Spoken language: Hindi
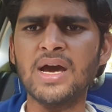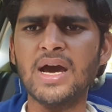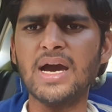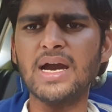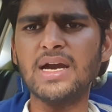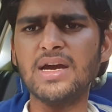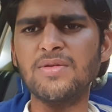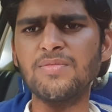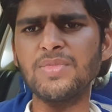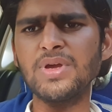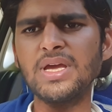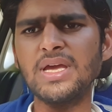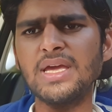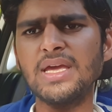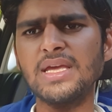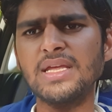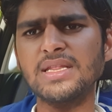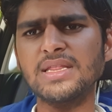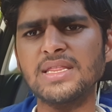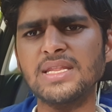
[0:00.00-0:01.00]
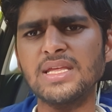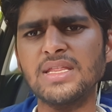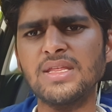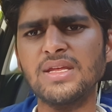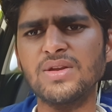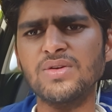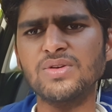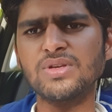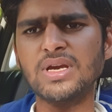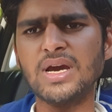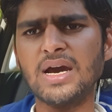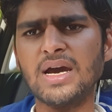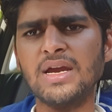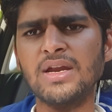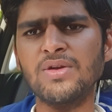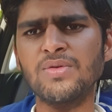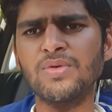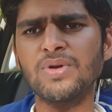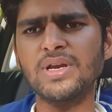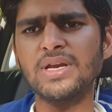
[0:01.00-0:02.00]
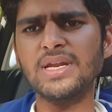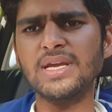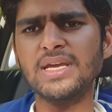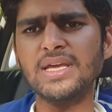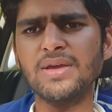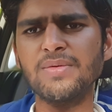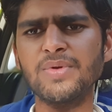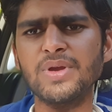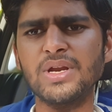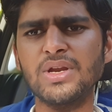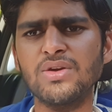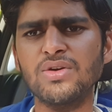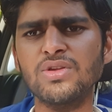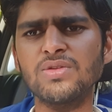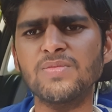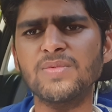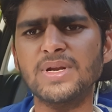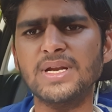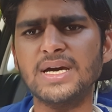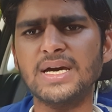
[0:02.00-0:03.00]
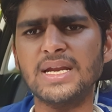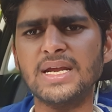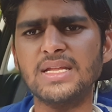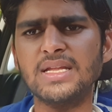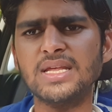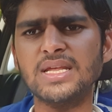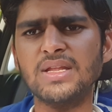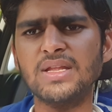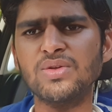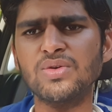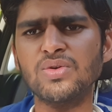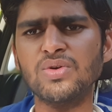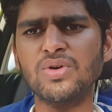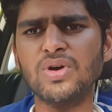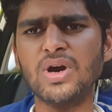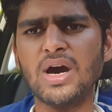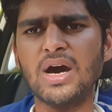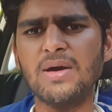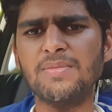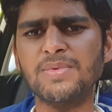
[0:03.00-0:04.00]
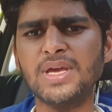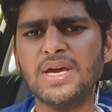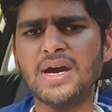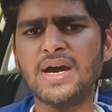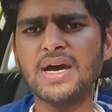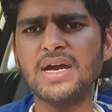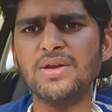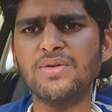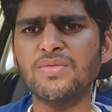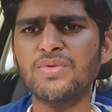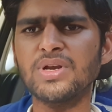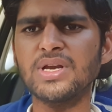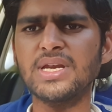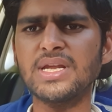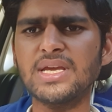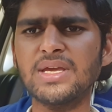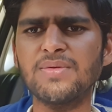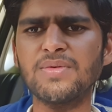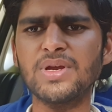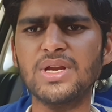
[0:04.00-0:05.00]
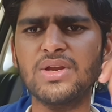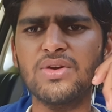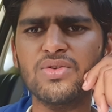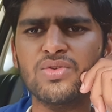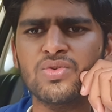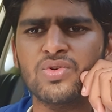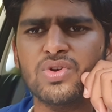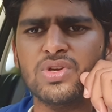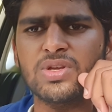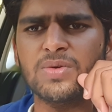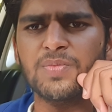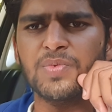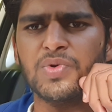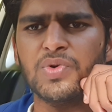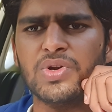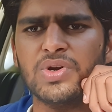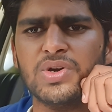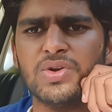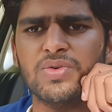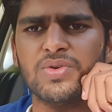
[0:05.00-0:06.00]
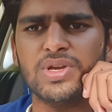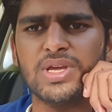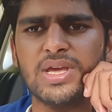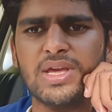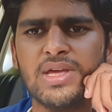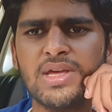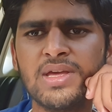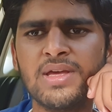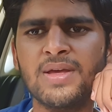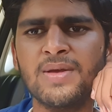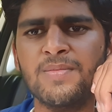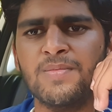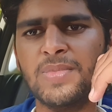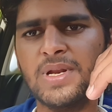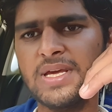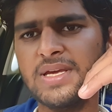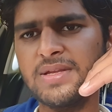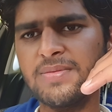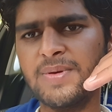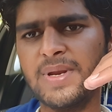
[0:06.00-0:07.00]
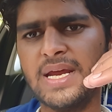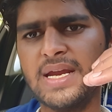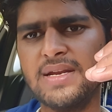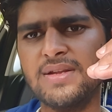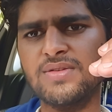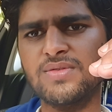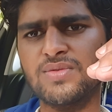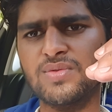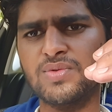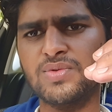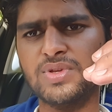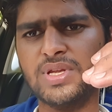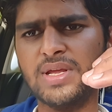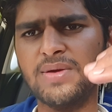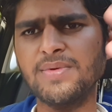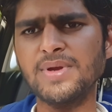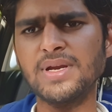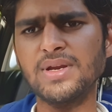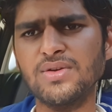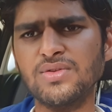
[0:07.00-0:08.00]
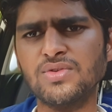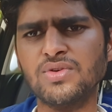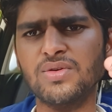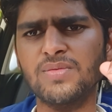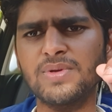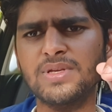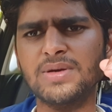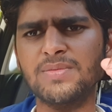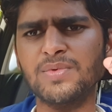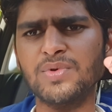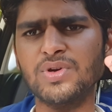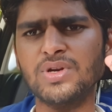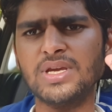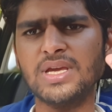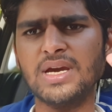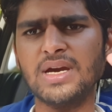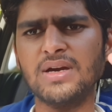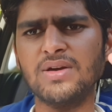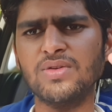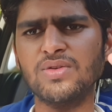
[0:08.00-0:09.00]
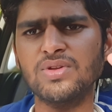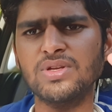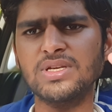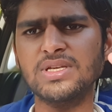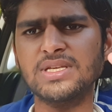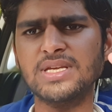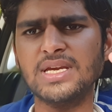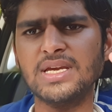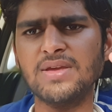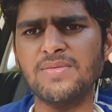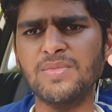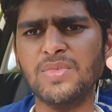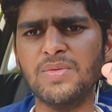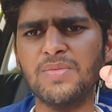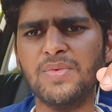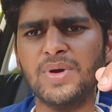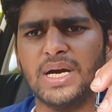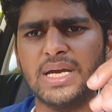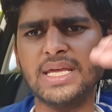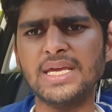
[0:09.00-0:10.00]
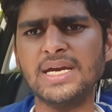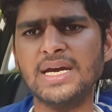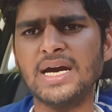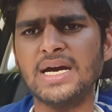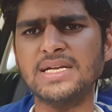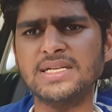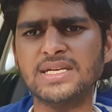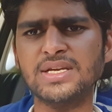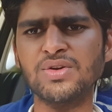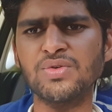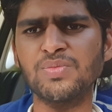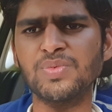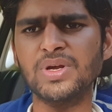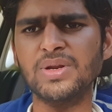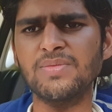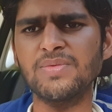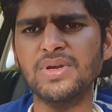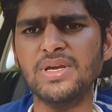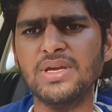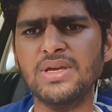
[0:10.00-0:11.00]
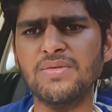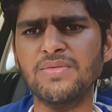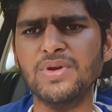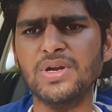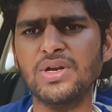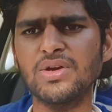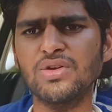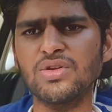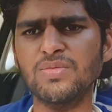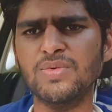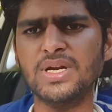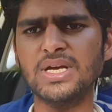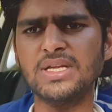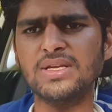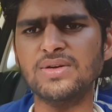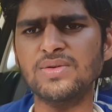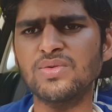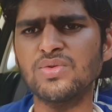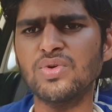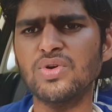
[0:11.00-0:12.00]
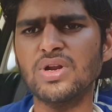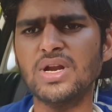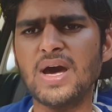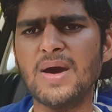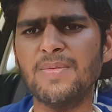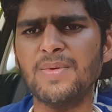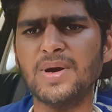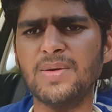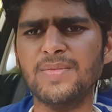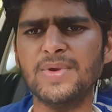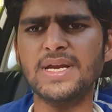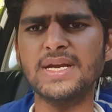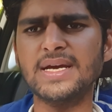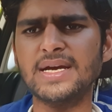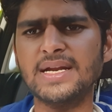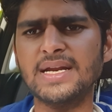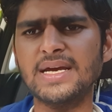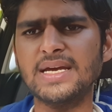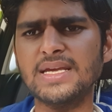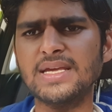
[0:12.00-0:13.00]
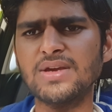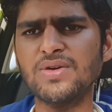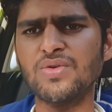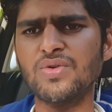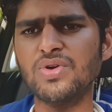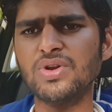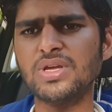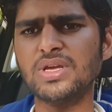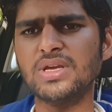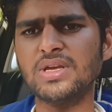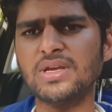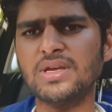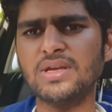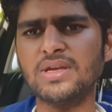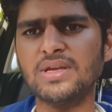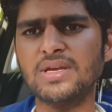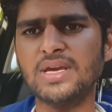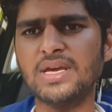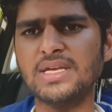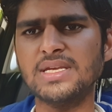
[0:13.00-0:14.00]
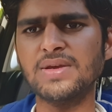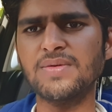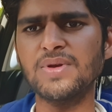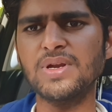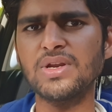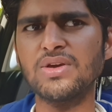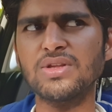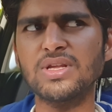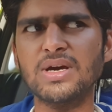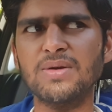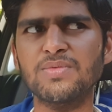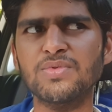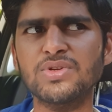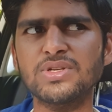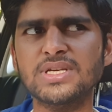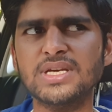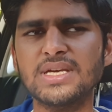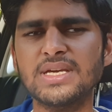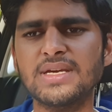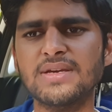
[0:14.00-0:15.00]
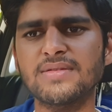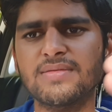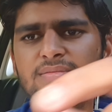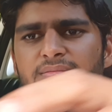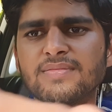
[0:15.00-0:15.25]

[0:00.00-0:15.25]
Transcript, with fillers: अगर मैं इतने दिनों से आई ट्वेंटी के वीडियोज़ बना रहा था तो आप क्या आई ट्वेंटी की वीडियोज़ को ही सपोर्ट करोगे प्लीज़ फ्रेंड्स दूसरे वीडियोस को भी सपोर्ट किया करो जिससे कि मैं बाकी कार्स के ऊपर भी वीडियोस बना सकूं और आप कमेंट करना कि और कैसे वीडियोज़ आपको चाहिए